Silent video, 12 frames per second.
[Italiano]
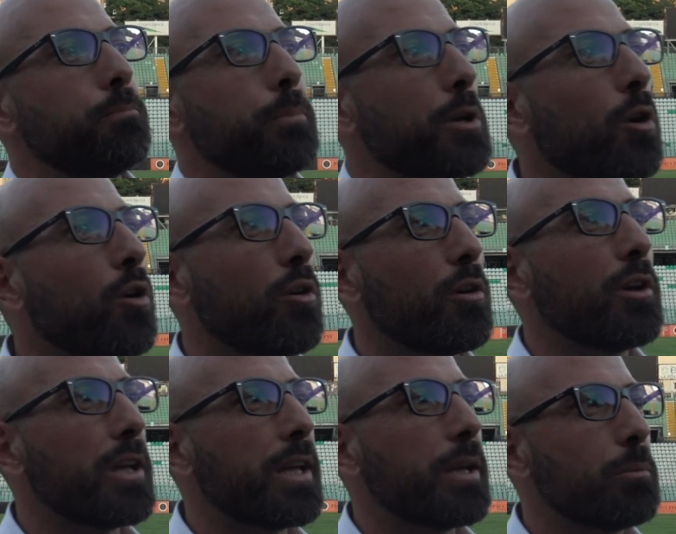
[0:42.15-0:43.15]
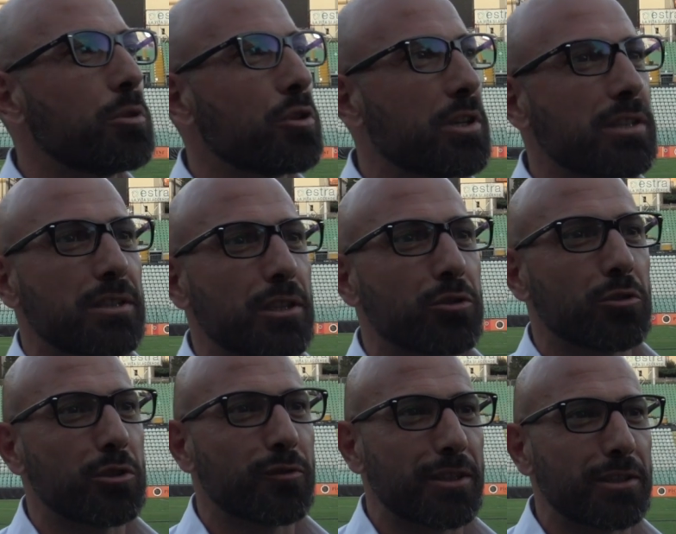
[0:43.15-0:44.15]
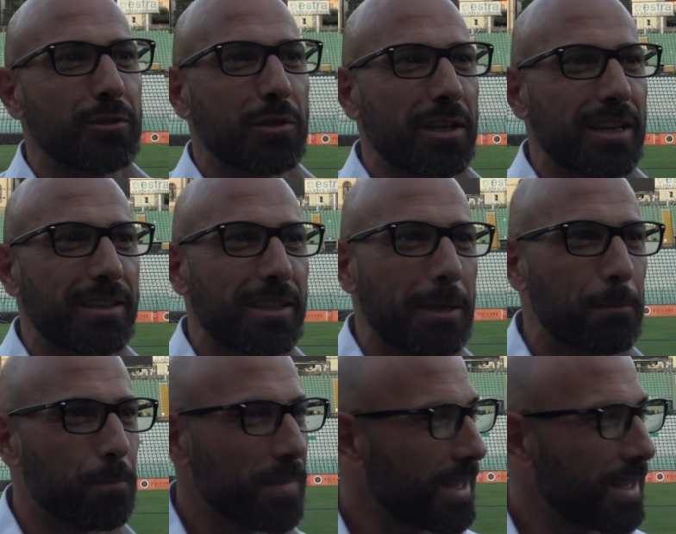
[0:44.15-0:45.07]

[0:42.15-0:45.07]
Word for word: però eh, bisogna essere soddisfatti di una, grande,